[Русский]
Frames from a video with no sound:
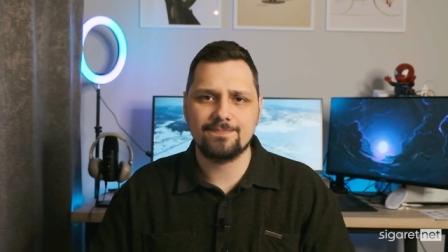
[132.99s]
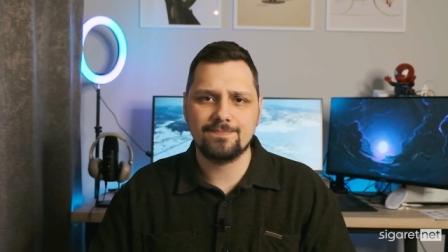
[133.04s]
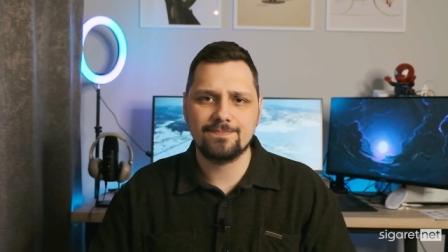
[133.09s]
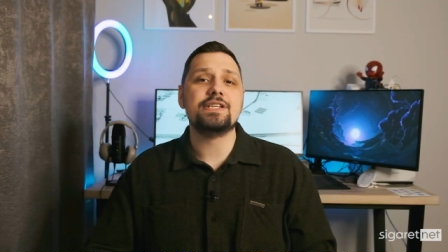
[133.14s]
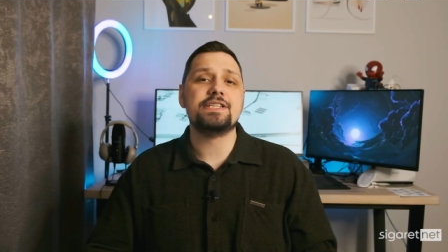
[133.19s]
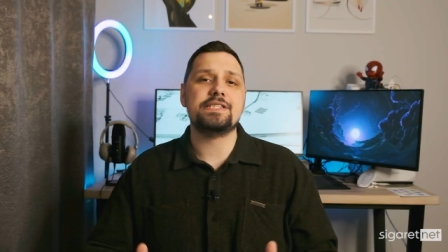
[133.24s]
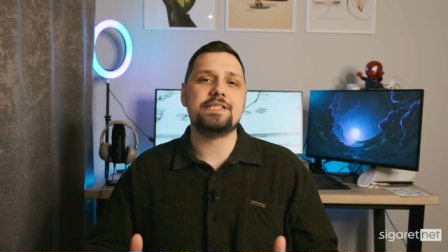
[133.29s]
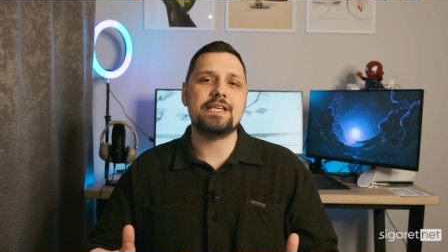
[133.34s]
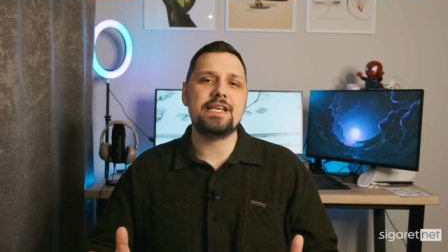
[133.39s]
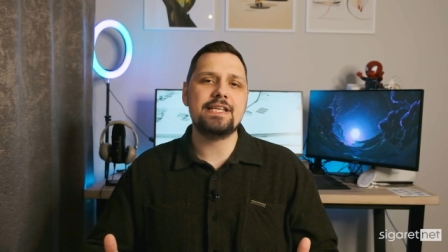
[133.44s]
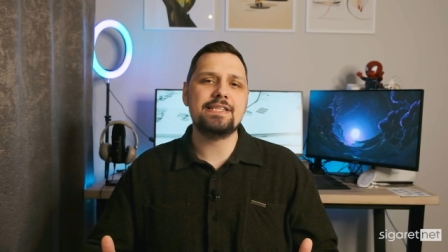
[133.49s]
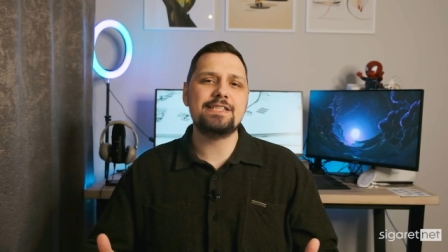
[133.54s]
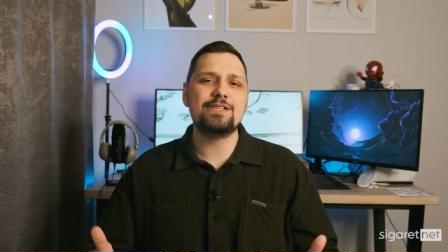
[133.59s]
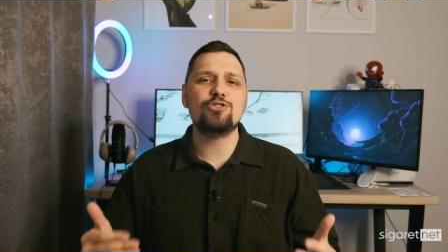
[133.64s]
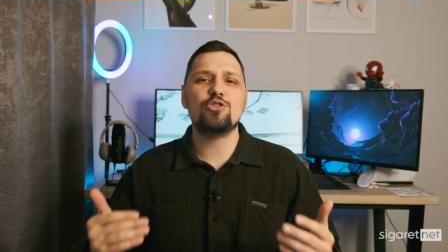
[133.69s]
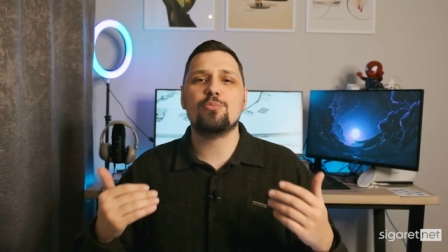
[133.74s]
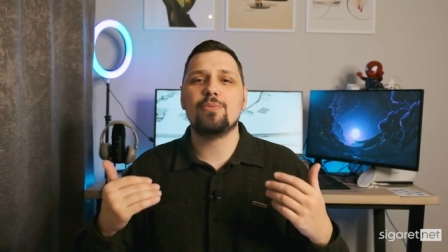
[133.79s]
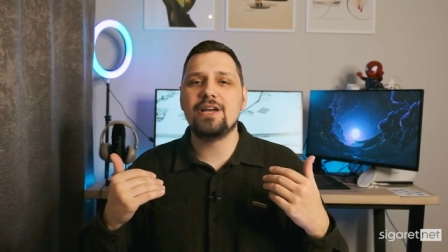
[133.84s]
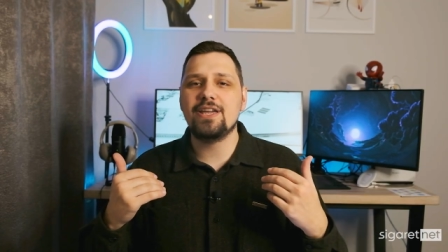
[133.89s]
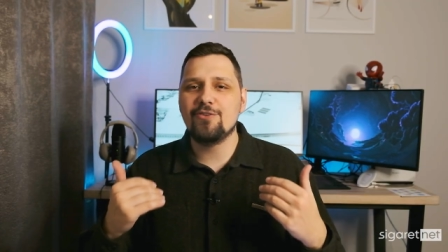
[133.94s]

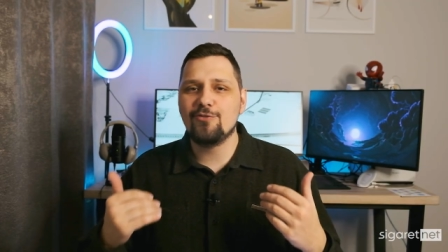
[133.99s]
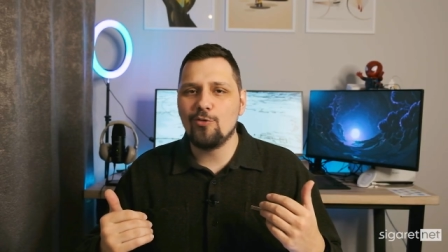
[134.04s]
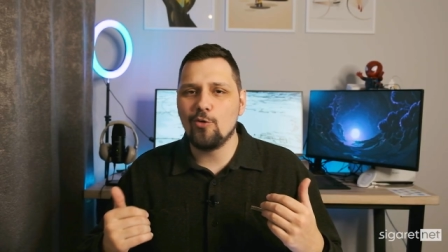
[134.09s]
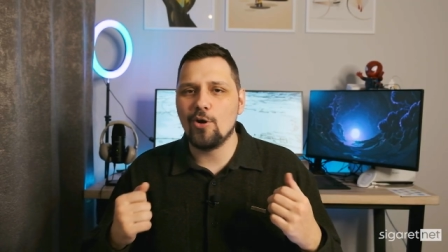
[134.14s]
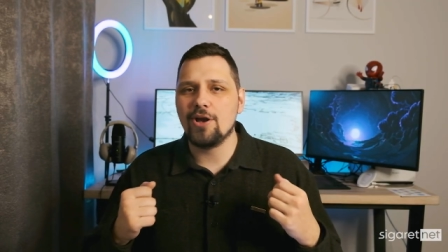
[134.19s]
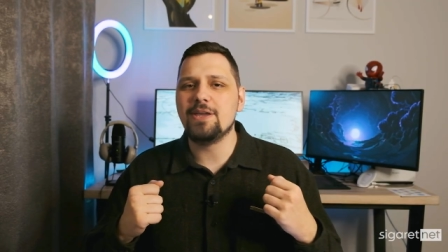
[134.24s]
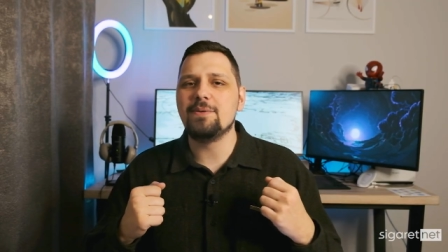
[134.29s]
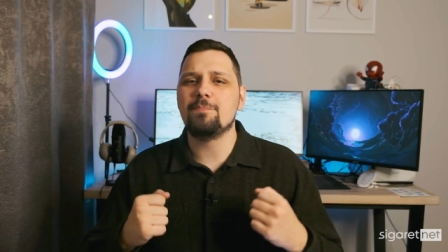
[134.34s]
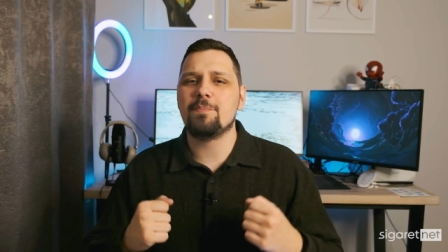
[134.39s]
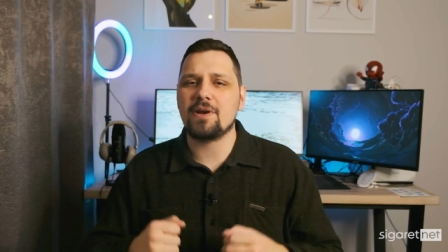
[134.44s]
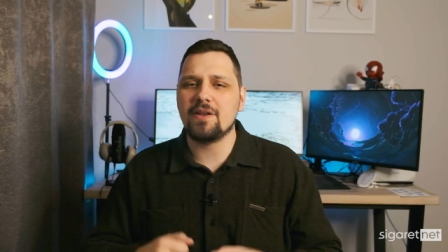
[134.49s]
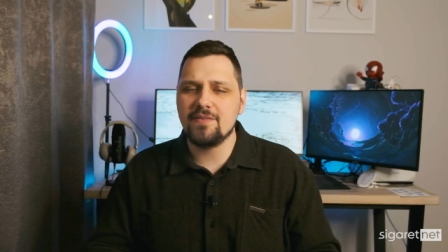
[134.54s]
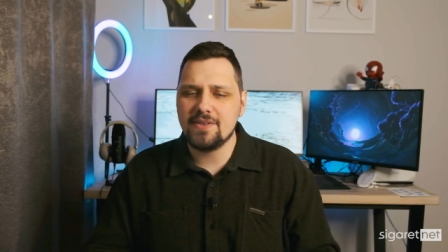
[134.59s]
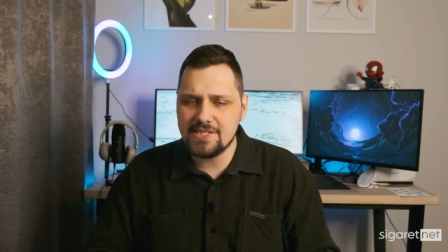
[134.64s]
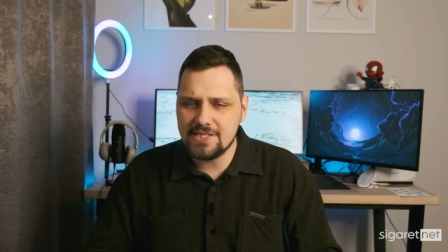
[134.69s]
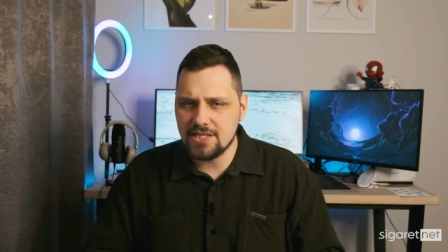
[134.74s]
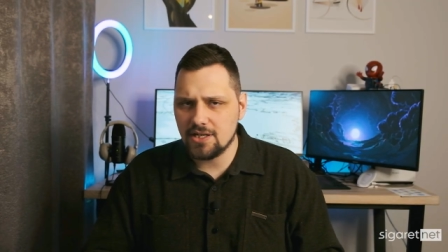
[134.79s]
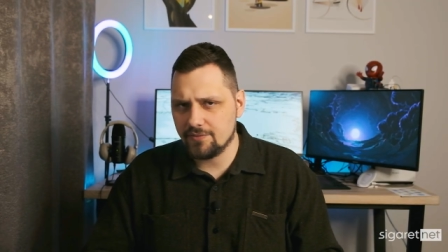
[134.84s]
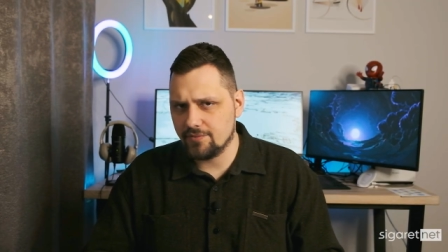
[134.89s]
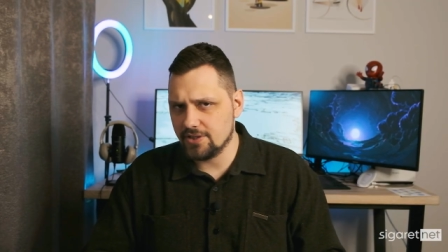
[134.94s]
Середину моего
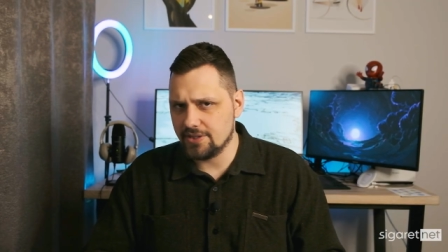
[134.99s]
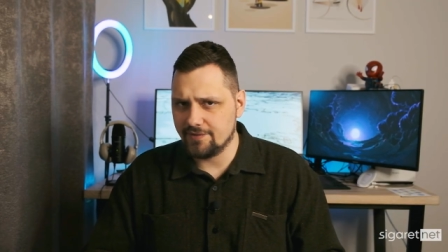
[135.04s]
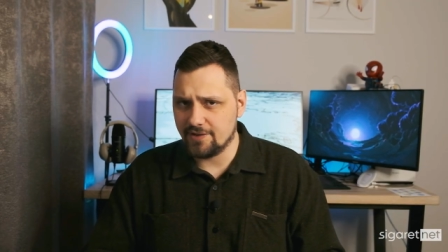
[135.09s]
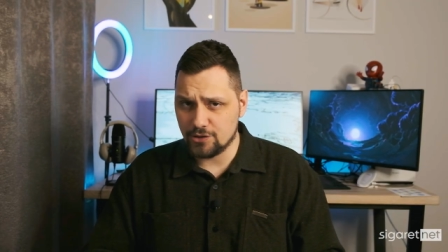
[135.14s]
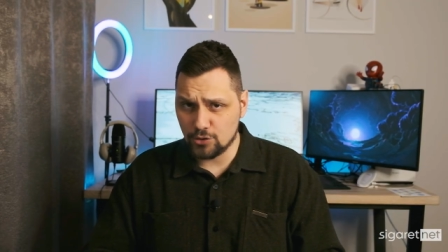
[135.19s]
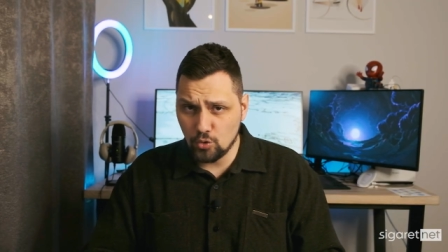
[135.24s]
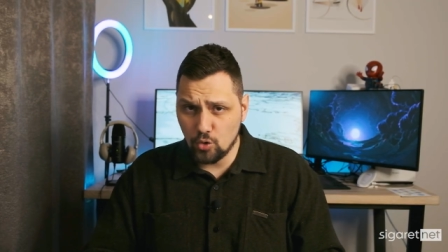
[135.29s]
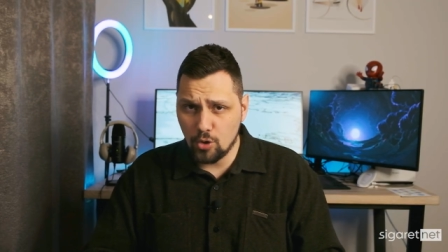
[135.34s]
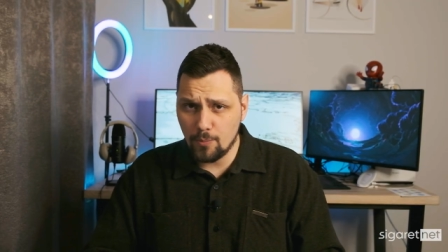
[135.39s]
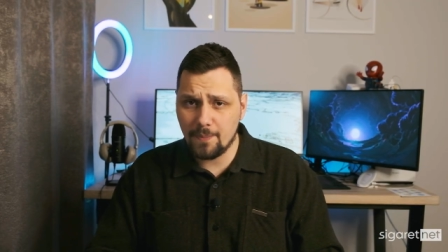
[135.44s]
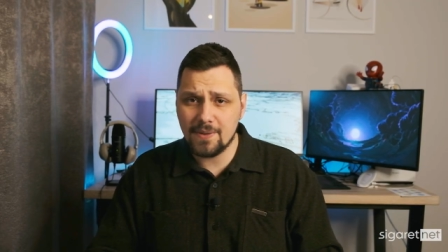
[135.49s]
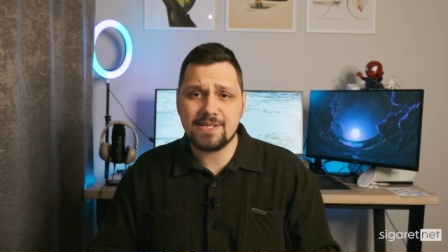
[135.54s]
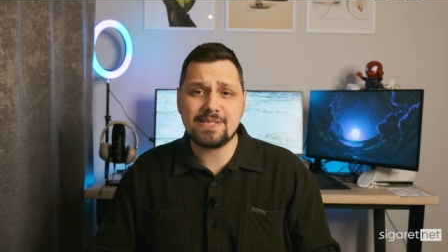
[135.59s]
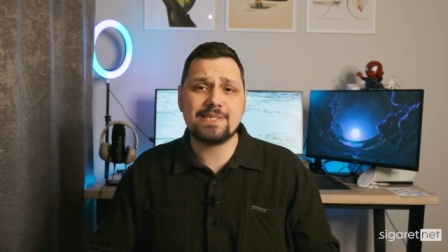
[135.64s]
импровизированного топа